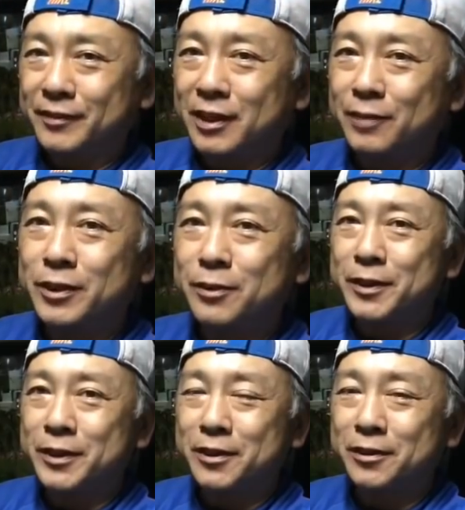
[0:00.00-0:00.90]
カメ
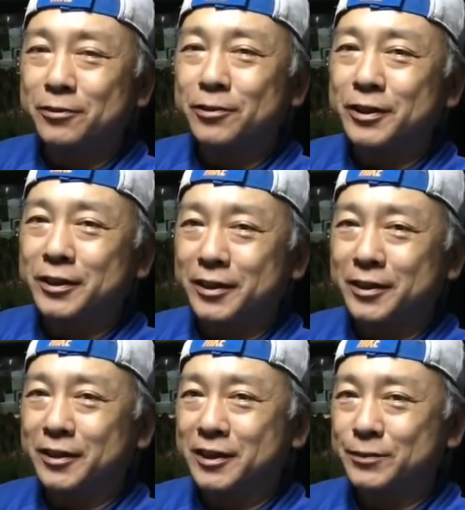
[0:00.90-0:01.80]
レゼントのネタ
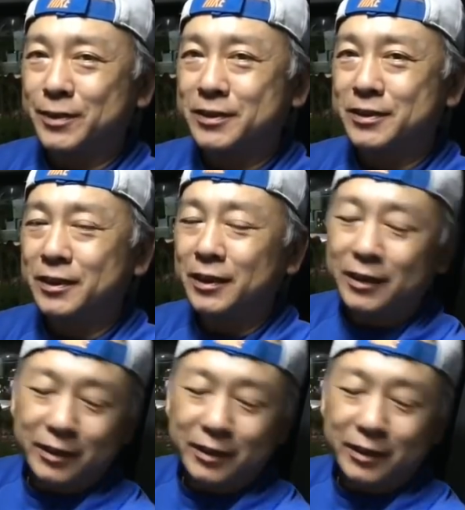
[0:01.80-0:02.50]
にいたします。